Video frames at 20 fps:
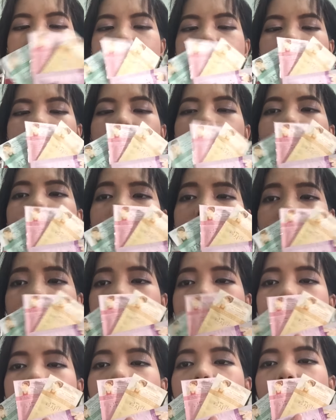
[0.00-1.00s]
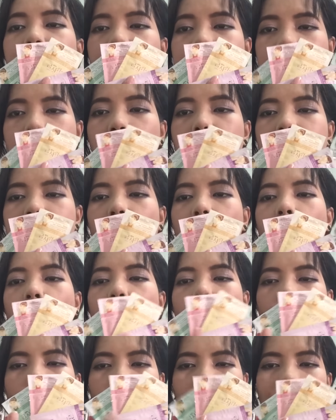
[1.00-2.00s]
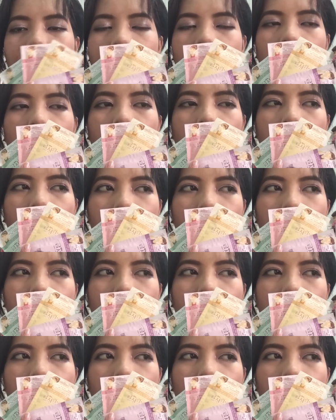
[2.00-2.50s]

น่าจะได้เป็นเทสเตอร์ เป็นซองซองของเขา